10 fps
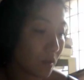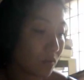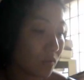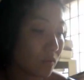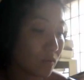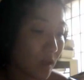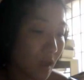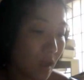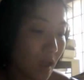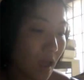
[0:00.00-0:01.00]
というような
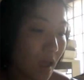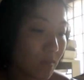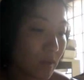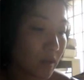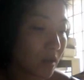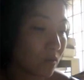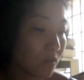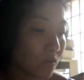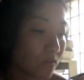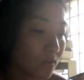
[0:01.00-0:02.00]
アメリカ
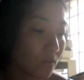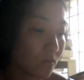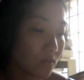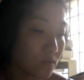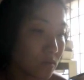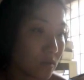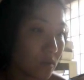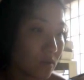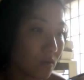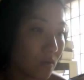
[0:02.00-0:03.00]
の軍国主義
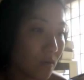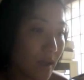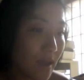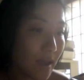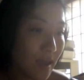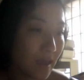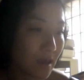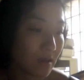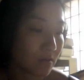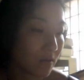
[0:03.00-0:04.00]
と、
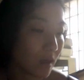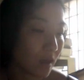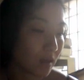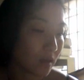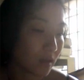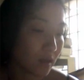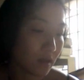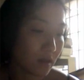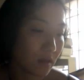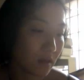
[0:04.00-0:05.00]
核兵
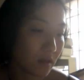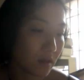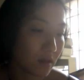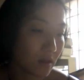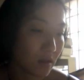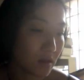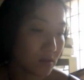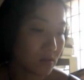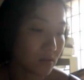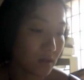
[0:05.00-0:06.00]
器に
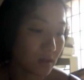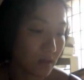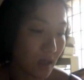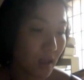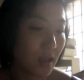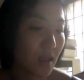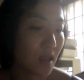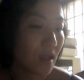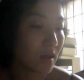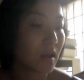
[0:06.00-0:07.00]
ついて
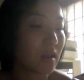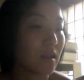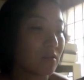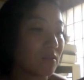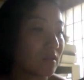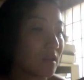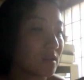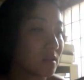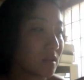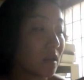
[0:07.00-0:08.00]
書いてるんで
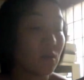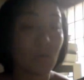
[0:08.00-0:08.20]
すけれど